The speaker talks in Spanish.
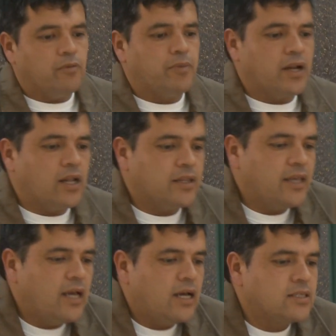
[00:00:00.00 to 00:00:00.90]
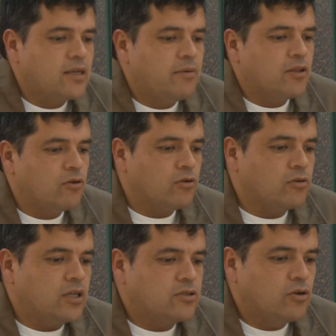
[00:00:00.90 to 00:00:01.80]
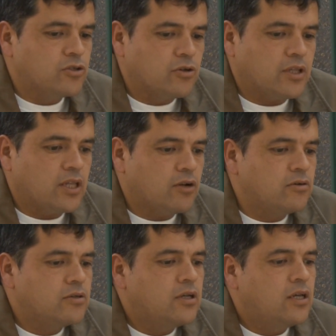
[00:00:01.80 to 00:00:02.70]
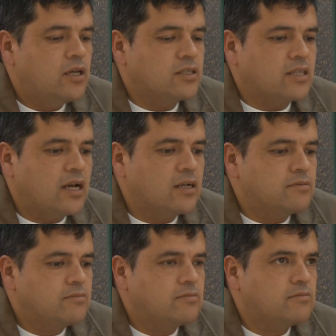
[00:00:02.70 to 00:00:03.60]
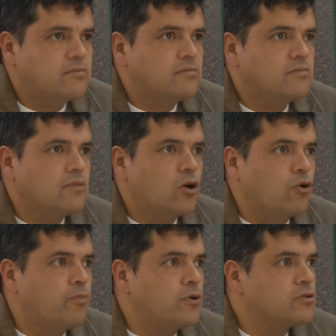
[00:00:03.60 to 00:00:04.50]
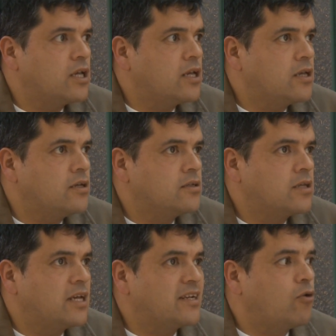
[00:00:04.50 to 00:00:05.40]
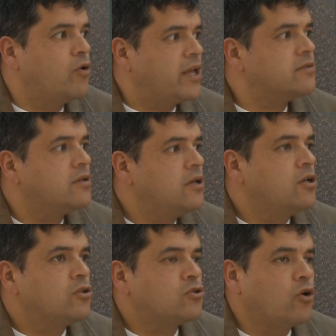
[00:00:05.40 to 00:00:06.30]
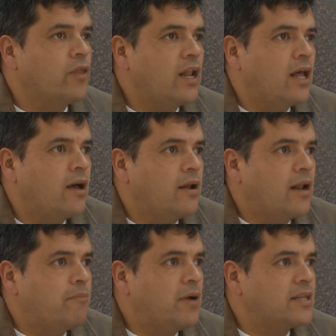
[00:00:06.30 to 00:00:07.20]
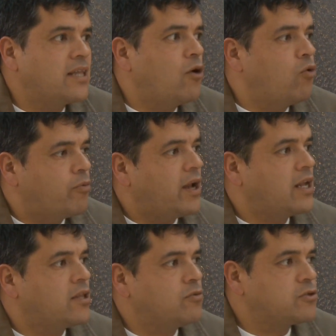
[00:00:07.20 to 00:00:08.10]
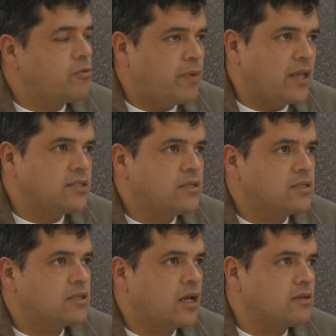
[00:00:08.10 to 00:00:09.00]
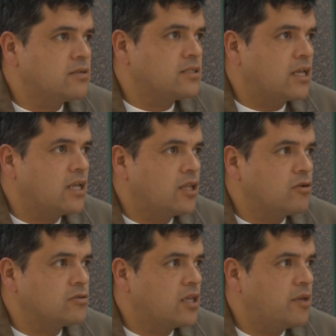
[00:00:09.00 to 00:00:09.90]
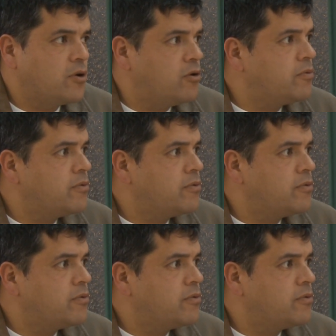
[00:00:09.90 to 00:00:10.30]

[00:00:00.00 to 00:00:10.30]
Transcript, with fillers: para el día sábado 18 de enero están grupos de, que reúnen toda la, parte urbana de nuestro país. Están desde géneros de hip hop,